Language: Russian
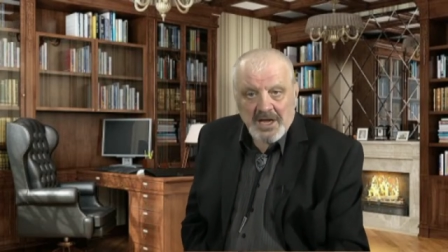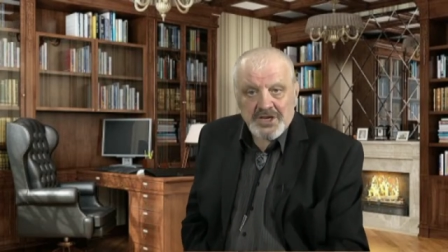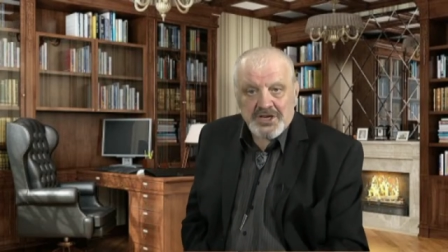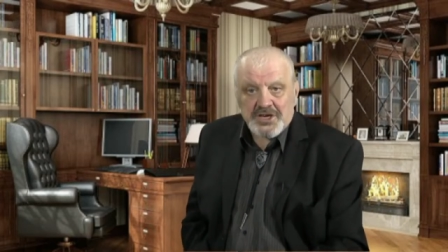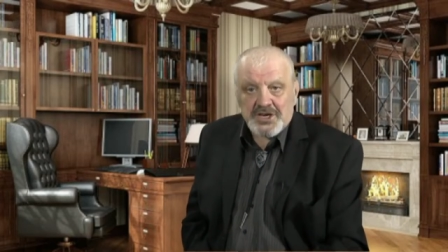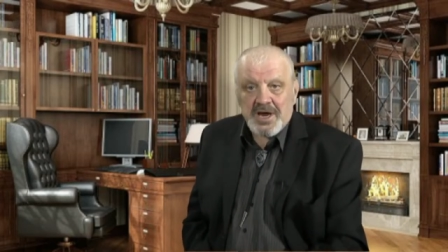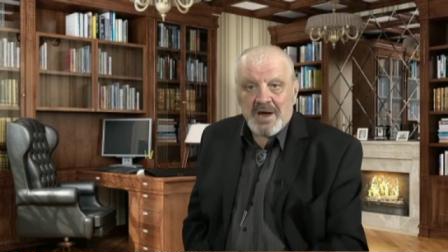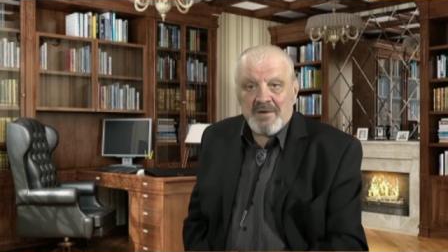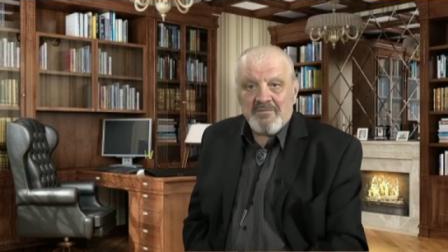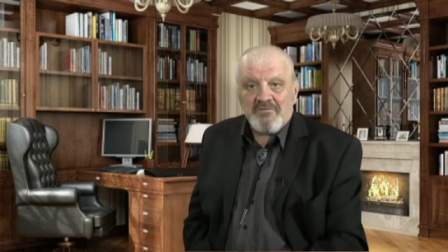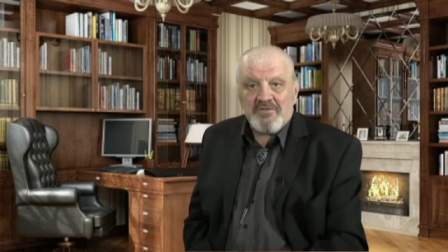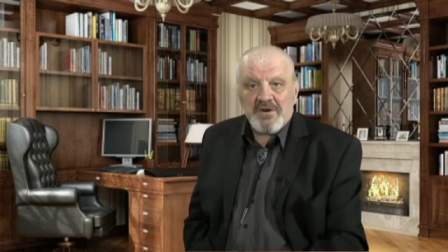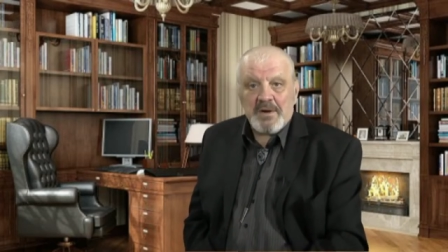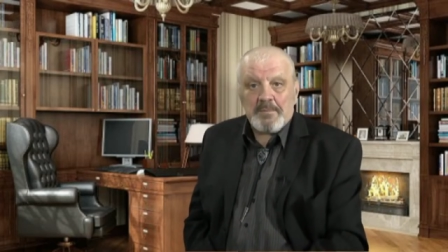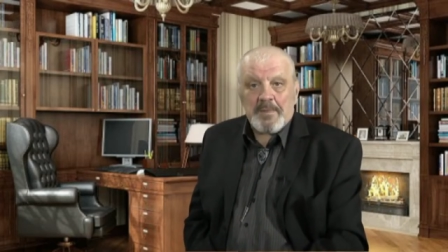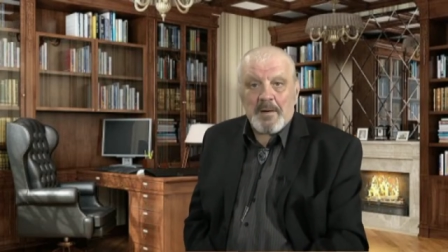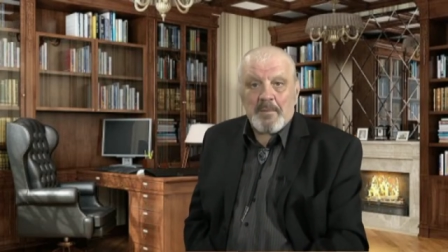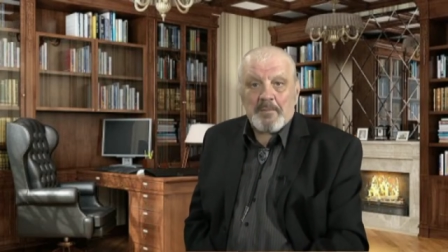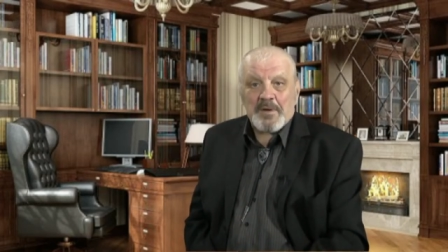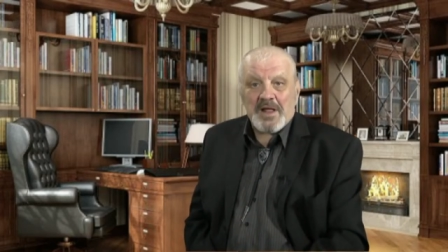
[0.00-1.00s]
Чем вы
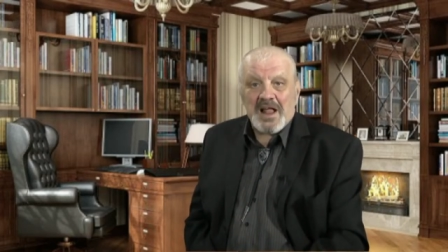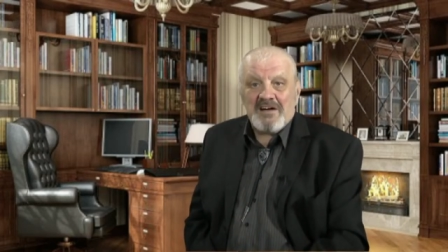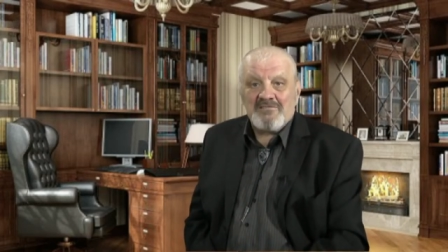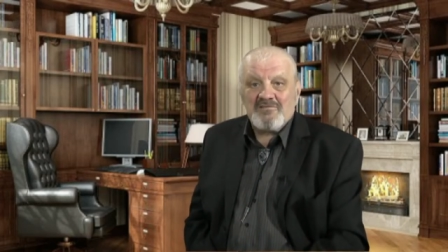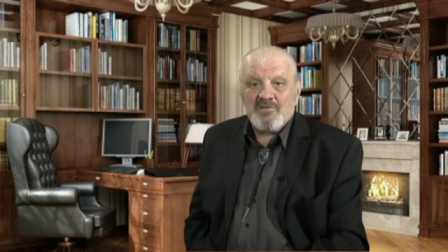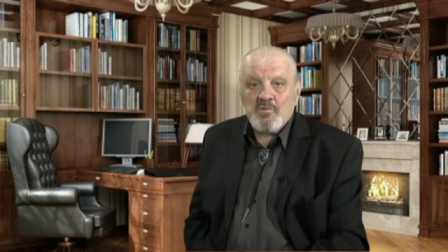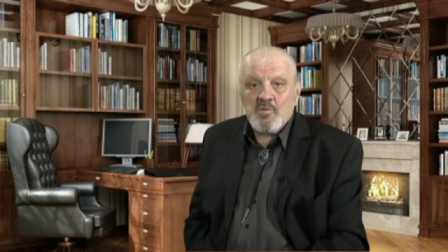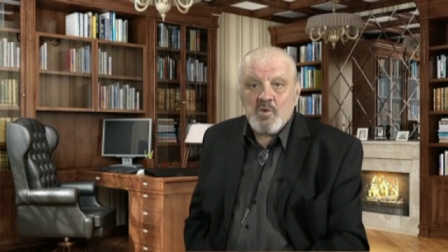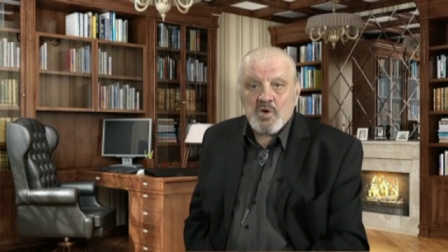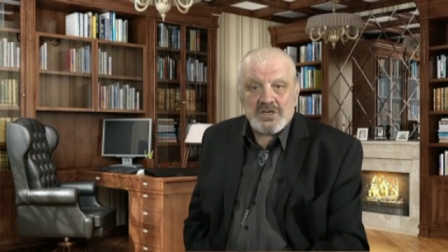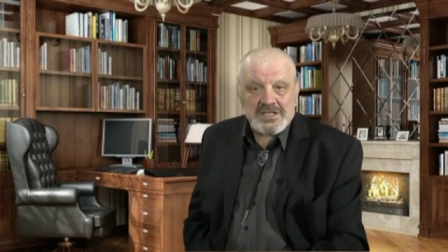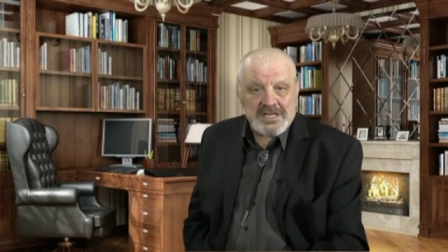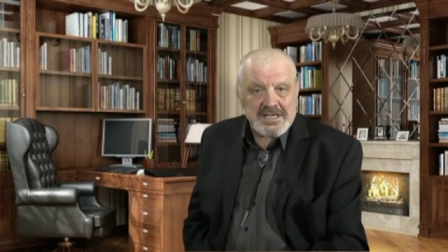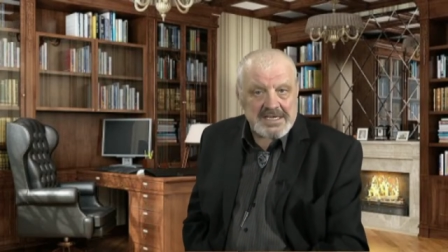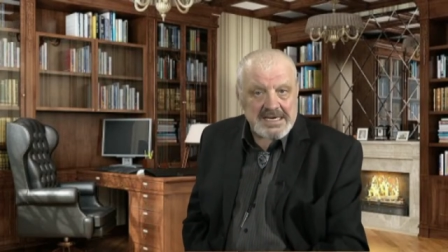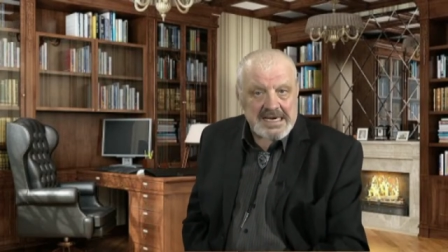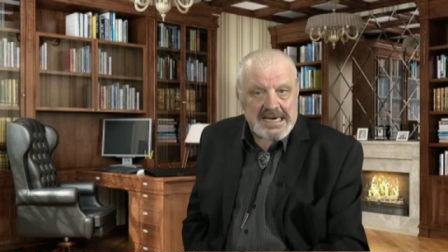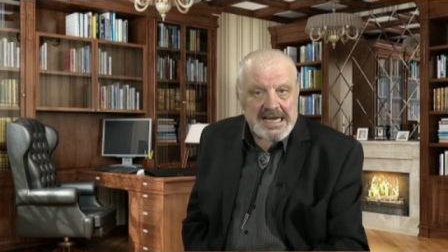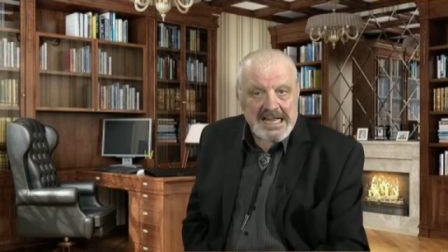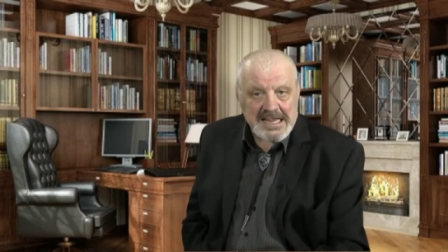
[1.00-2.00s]
по праву
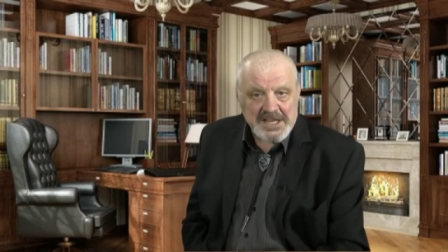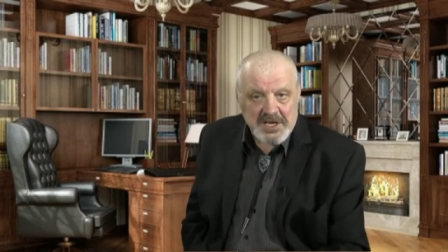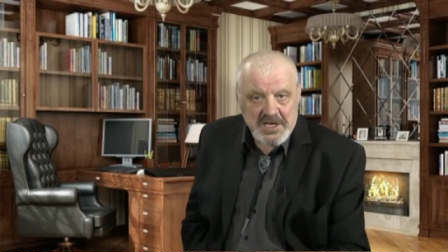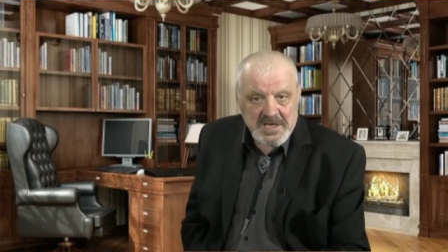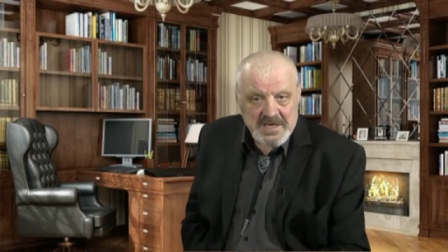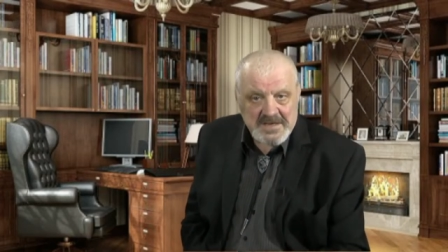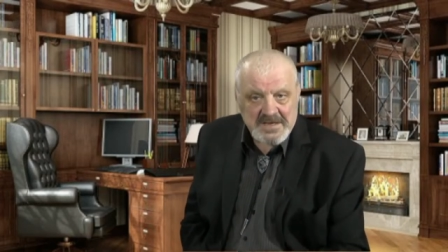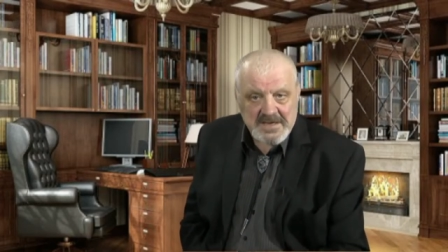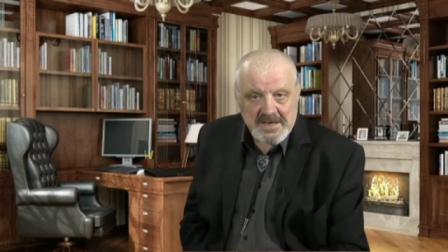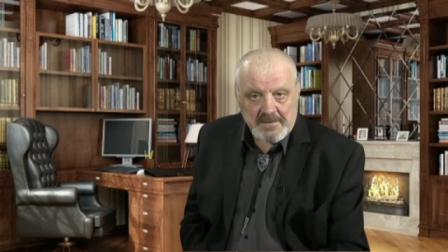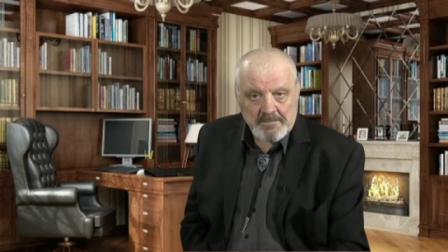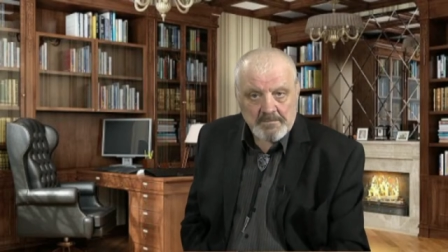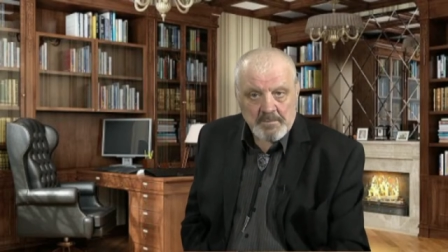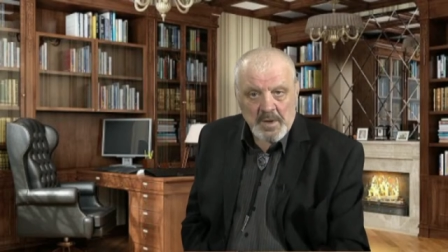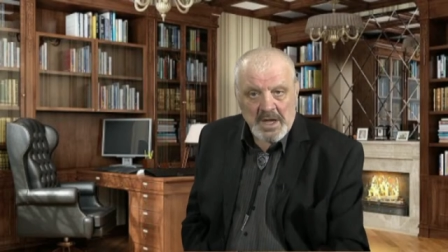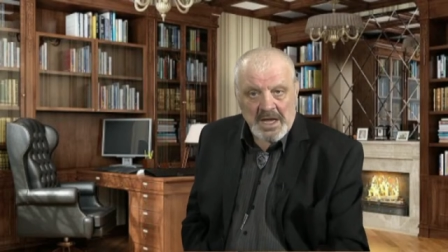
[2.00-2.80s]
можете гордиться –